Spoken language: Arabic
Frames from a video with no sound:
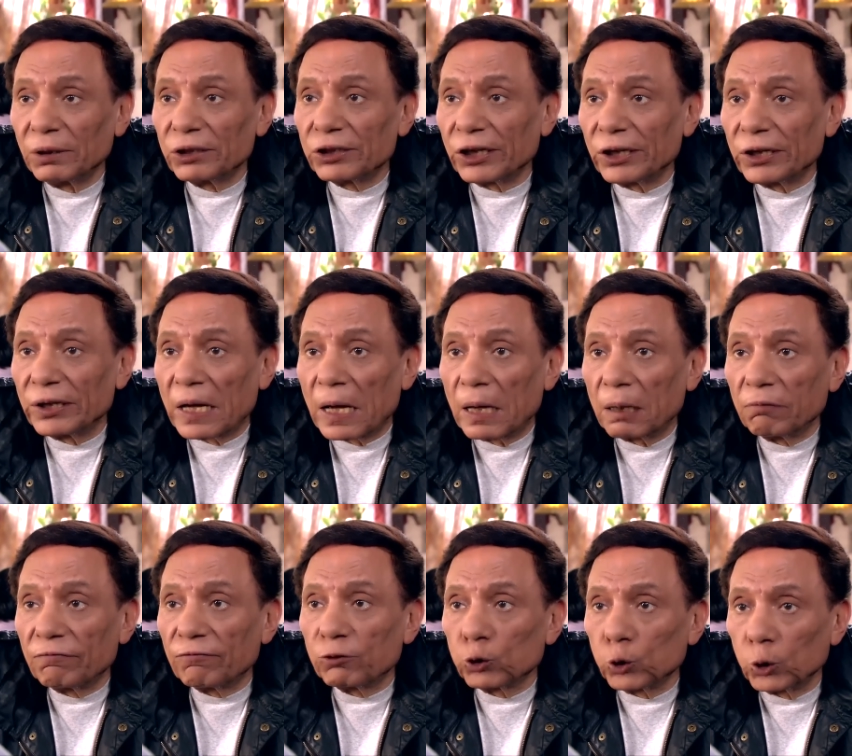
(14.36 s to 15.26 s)

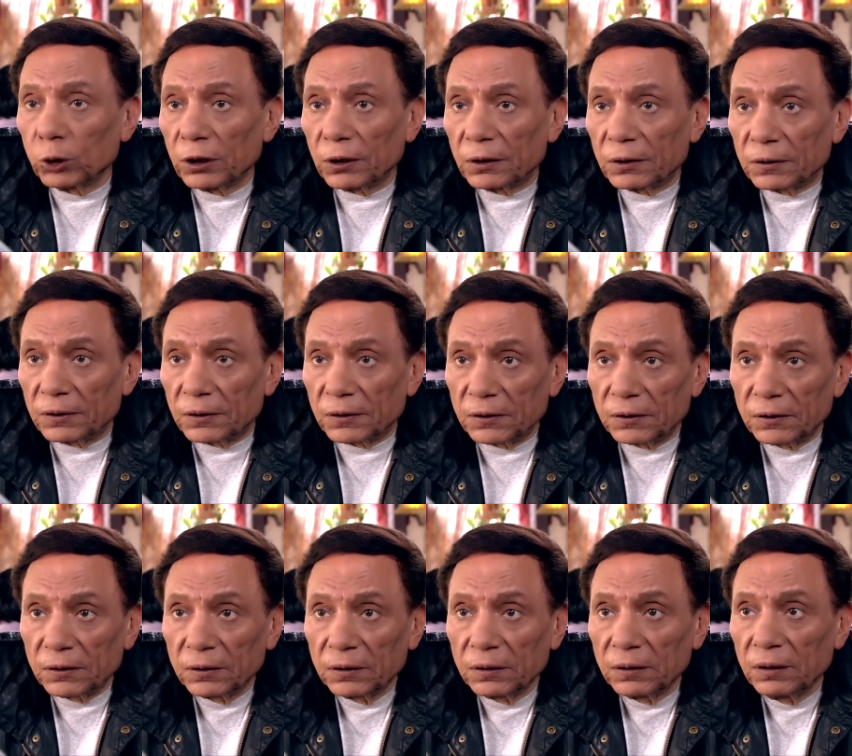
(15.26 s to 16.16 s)
200000 دولار
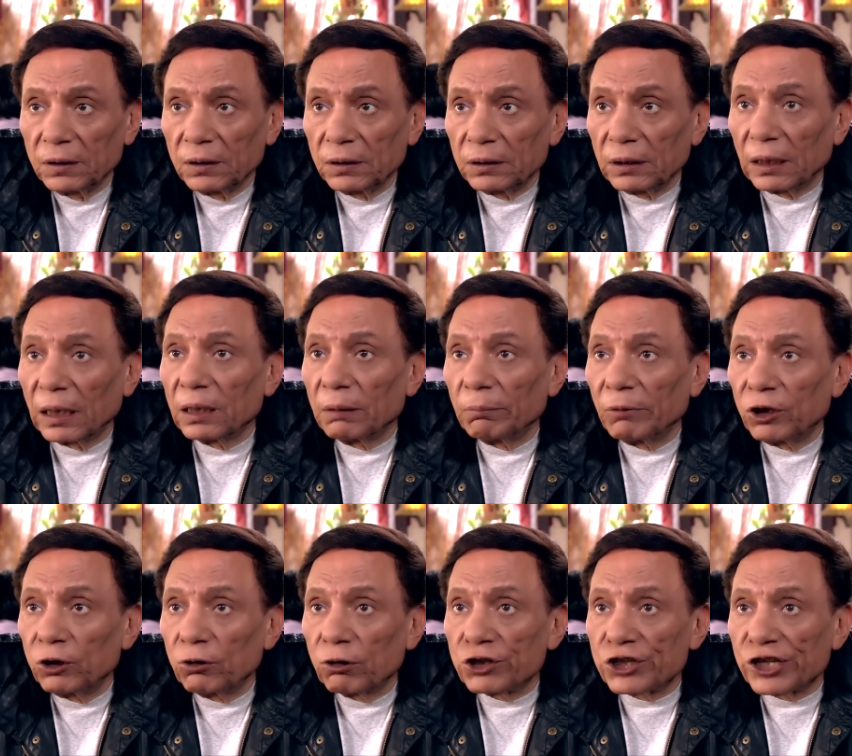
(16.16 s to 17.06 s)
يعني
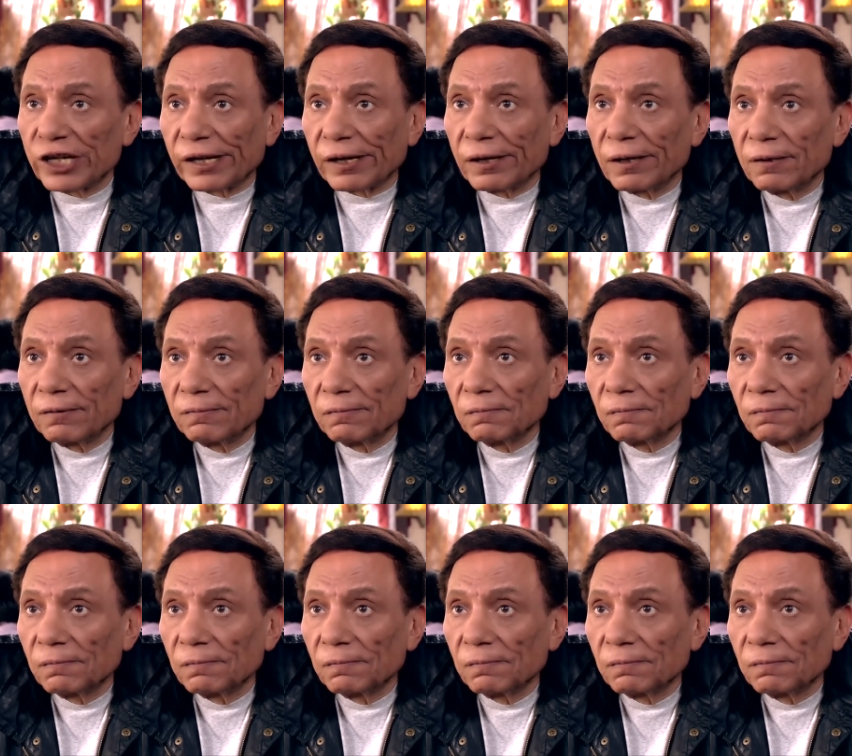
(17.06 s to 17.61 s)
مليون شيكل